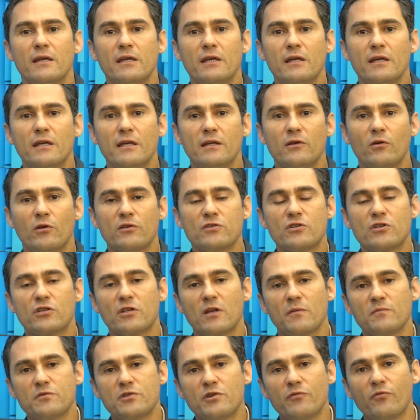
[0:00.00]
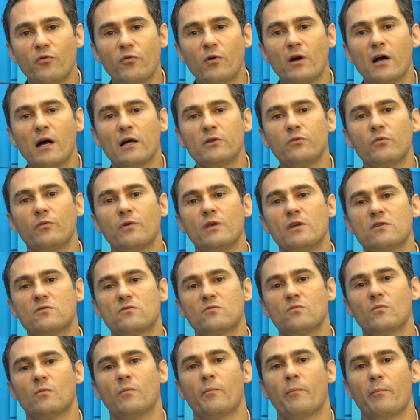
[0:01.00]
e nós estamos divulgando
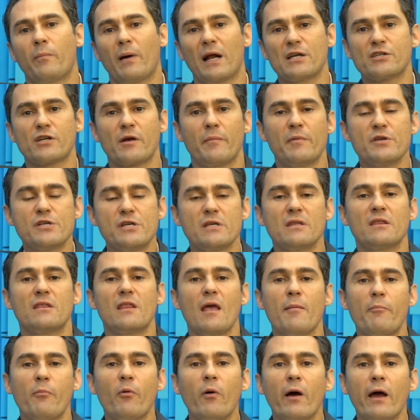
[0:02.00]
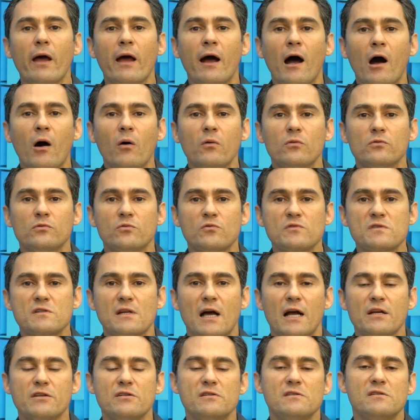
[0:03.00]
isso praticamente em tempo real no
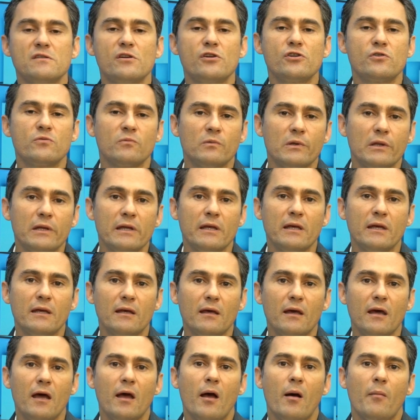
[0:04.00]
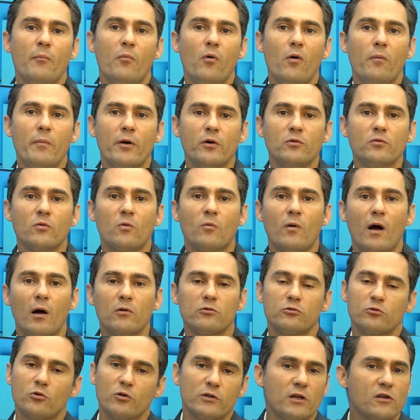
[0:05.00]
site. Existe um link por meio do qual
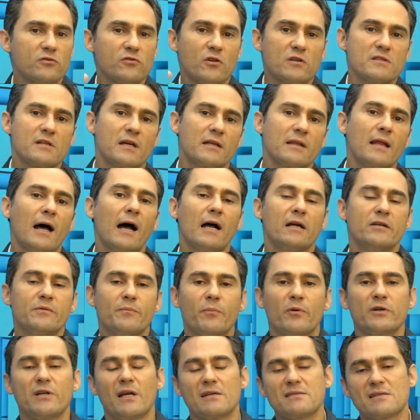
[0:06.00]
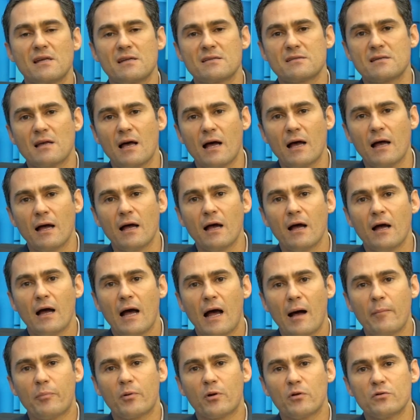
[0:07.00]
toda a sociedade pode acessar
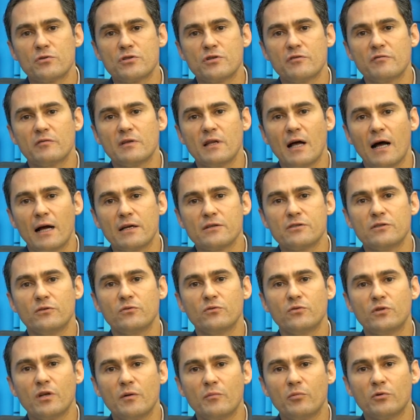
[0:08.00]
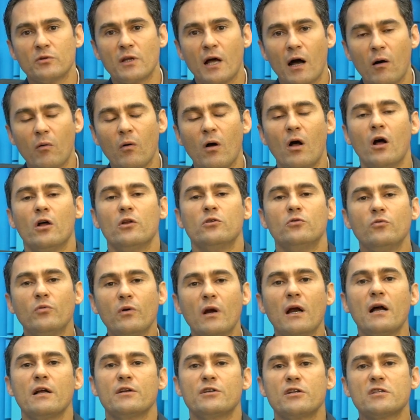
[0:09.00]
a produtividade do tribunal
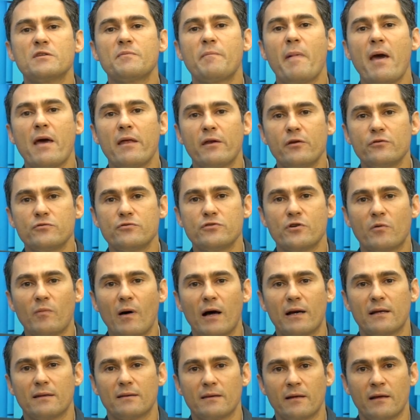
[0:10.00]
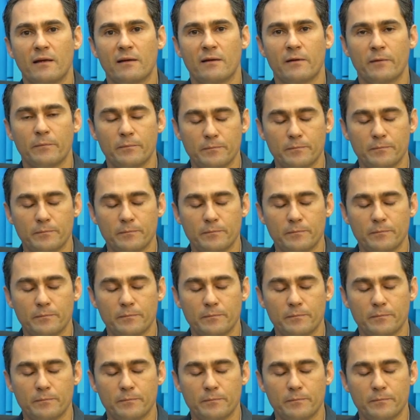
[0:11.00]
durante esse período de quarentena.